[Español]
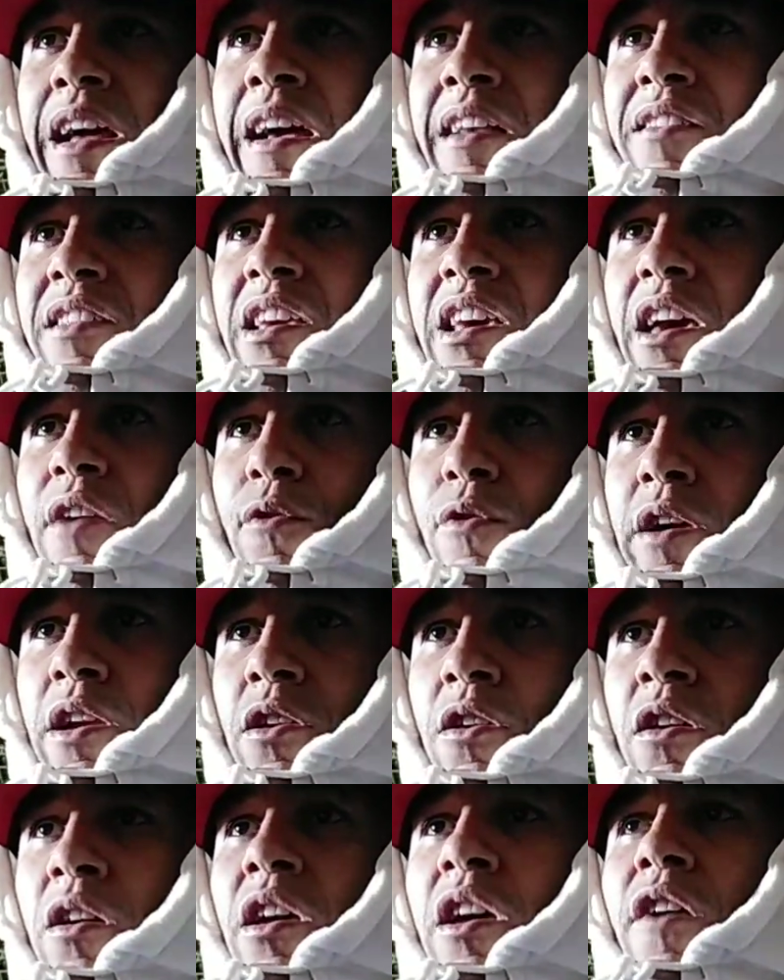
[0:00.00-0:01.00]
Así que
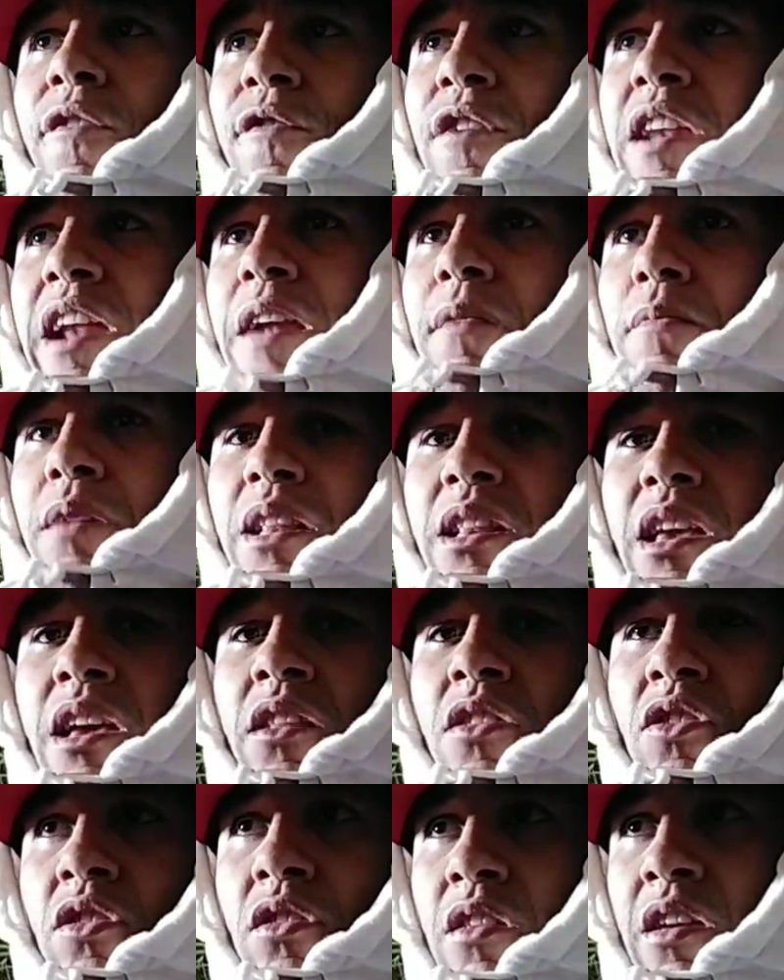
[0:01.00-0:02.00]
bueno,
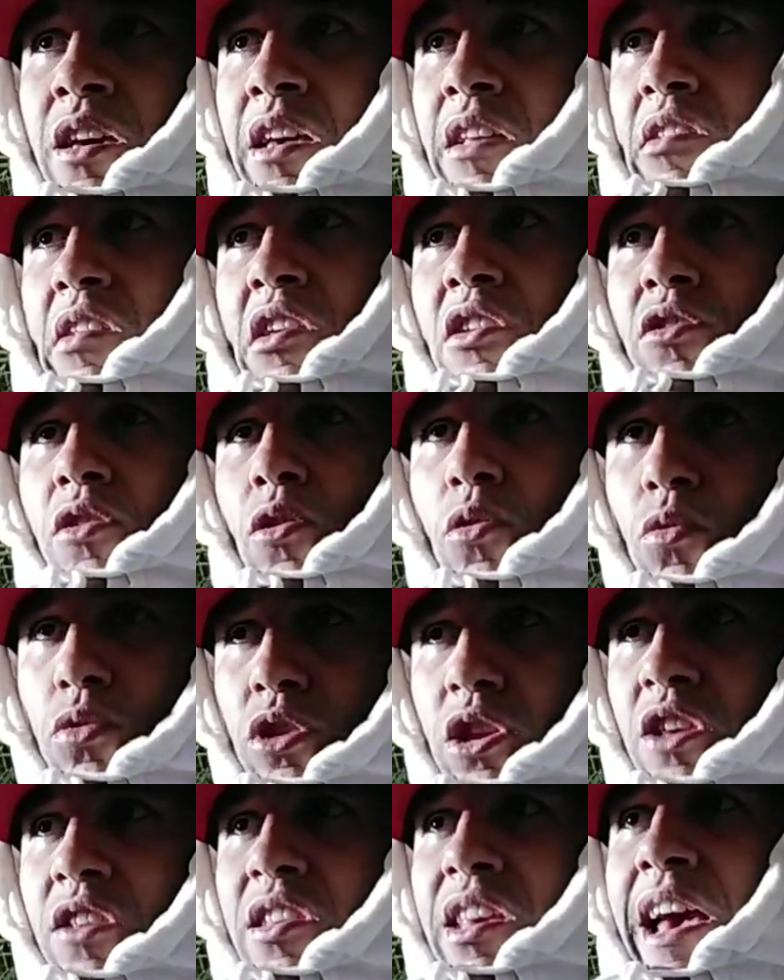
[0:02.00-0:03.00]
finalmente se hizo
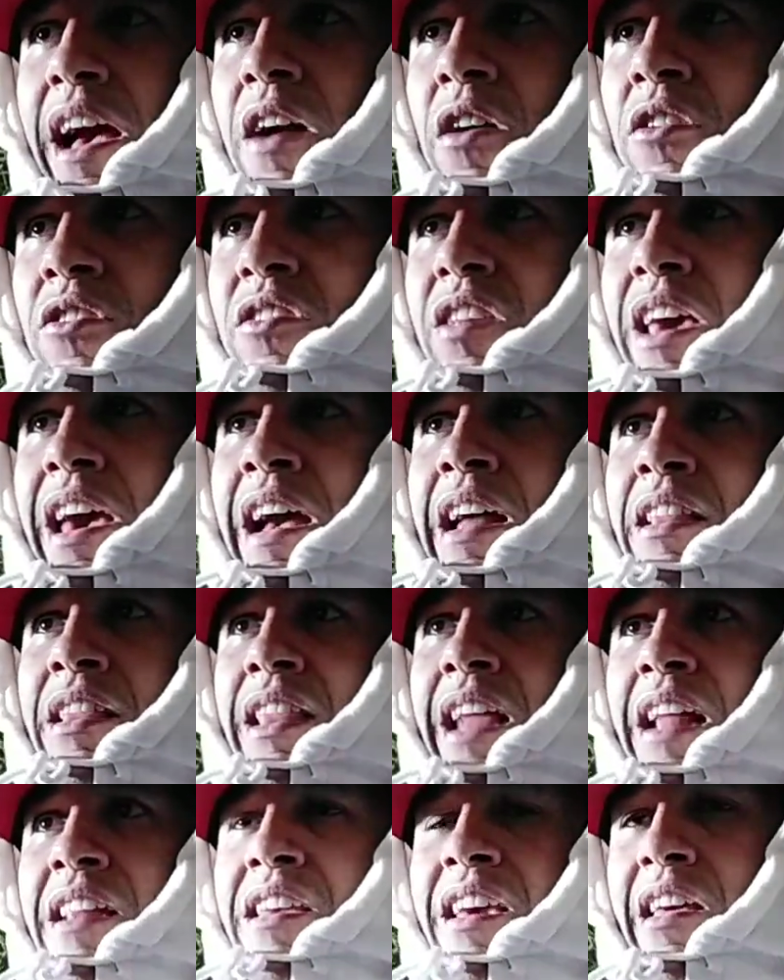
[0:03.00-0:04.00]
justicia, o sea,
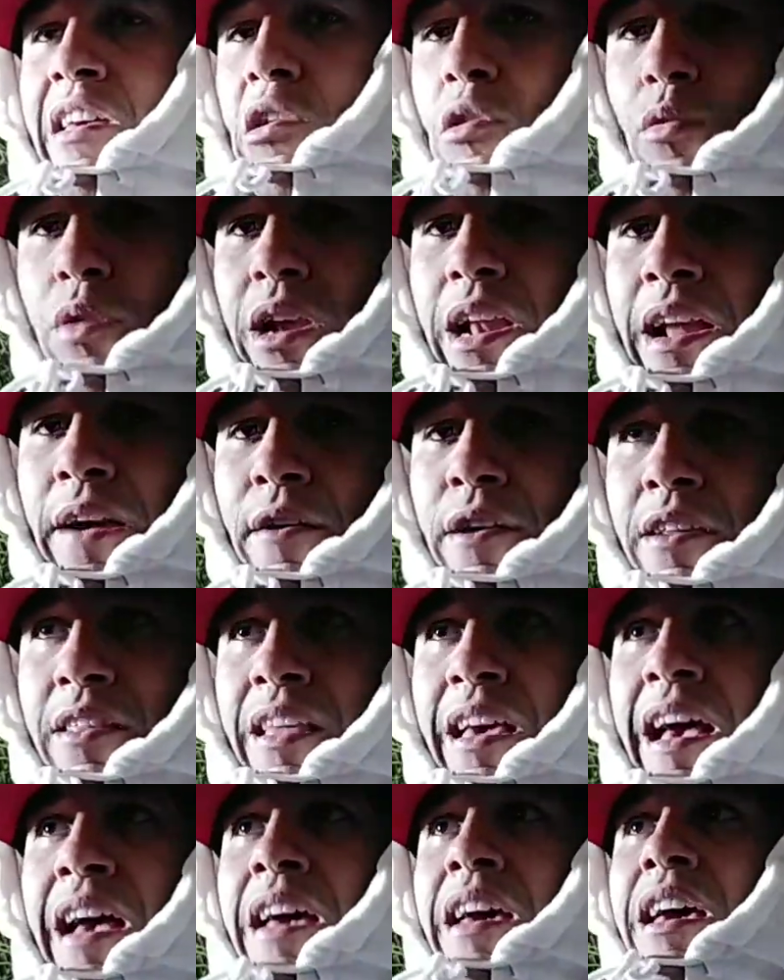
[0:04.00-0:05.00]
Tania descubre la
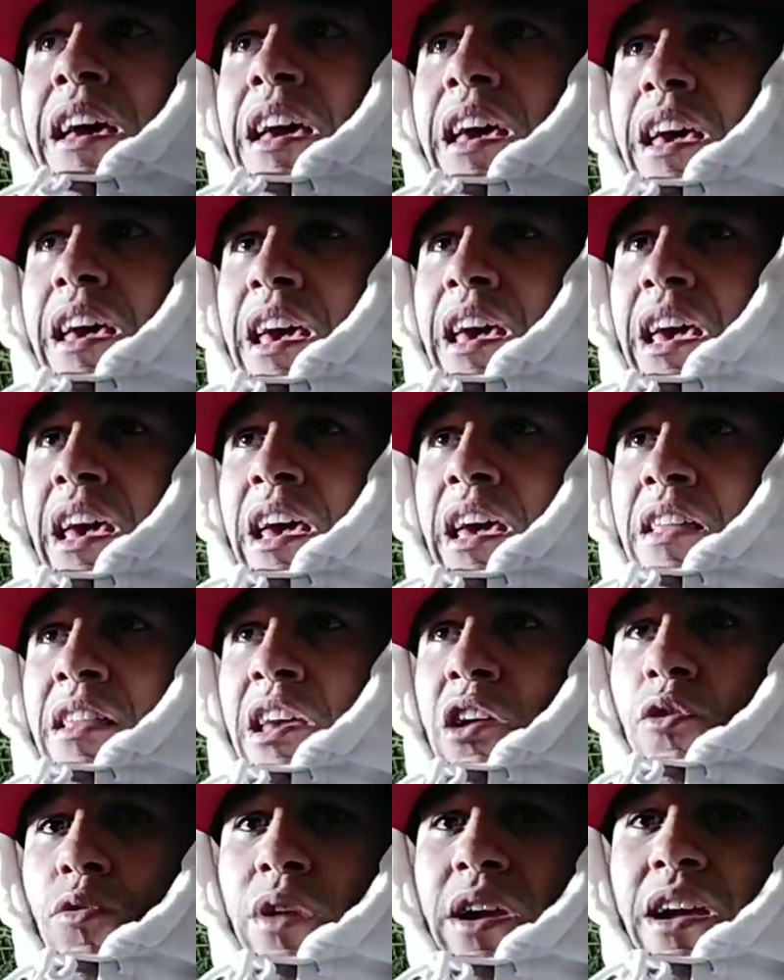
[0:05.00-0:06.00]
verdad eh,
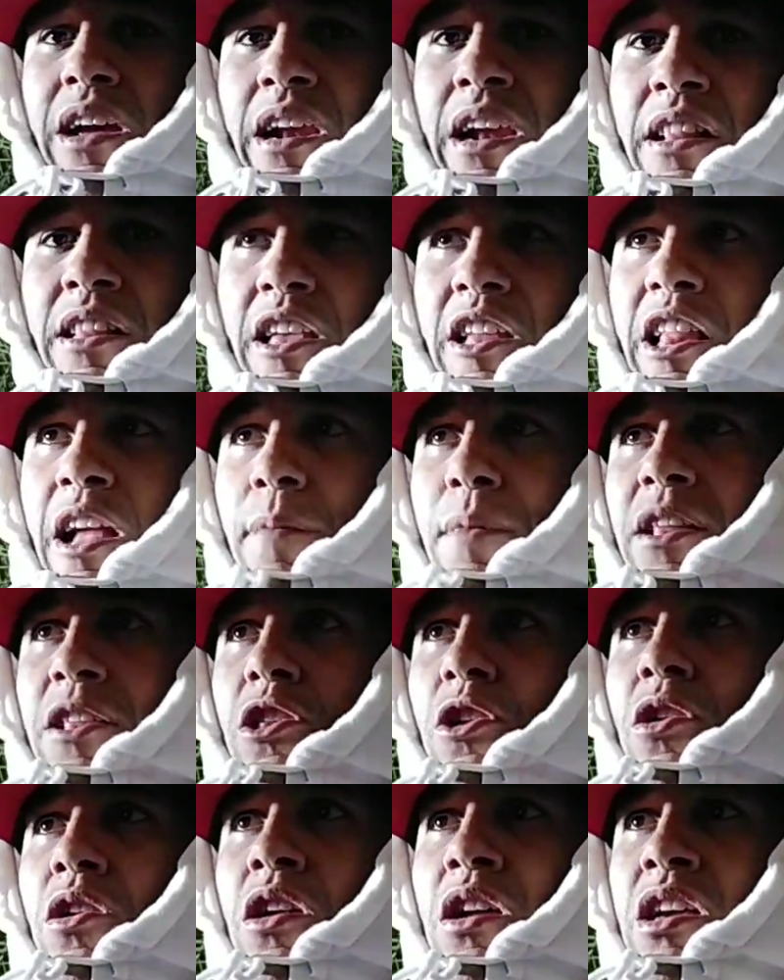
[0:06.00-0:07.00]
descubren que en el
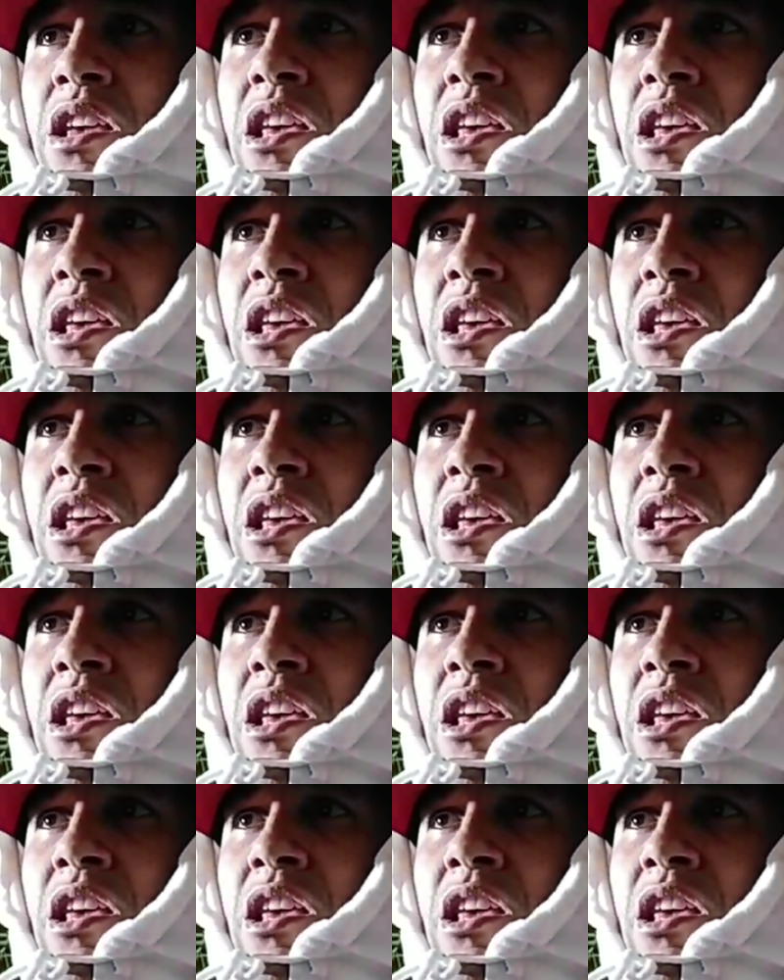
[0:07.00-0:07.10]
testamento